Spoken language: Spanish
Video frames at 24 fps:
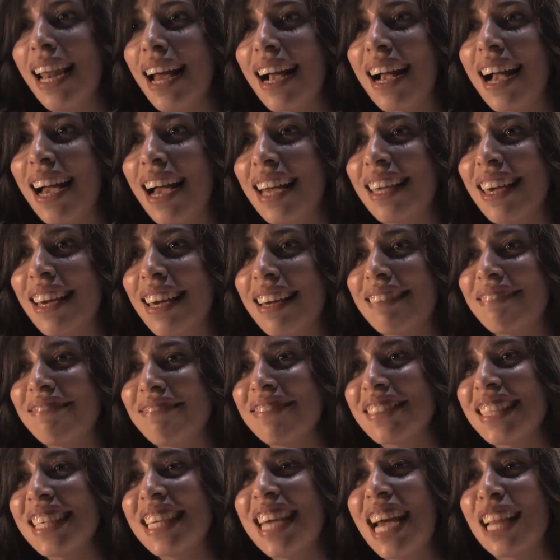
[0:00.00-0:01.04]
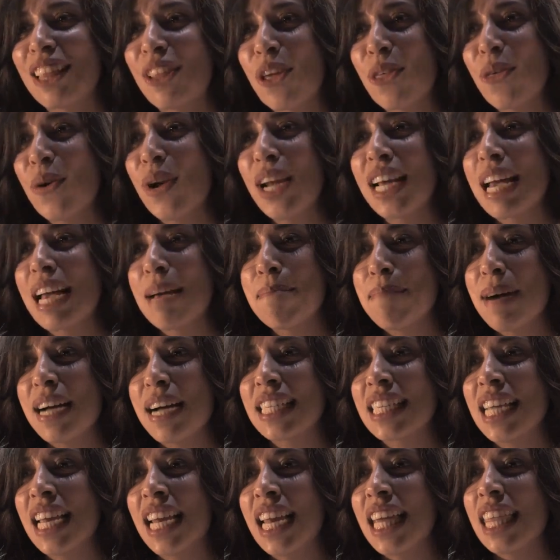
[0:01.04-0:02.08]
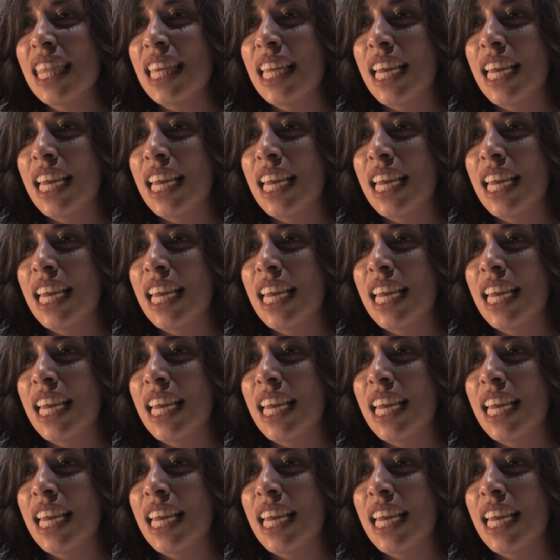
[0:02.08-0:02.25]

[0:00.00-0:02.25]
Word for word: a la calle y a todo el que pase le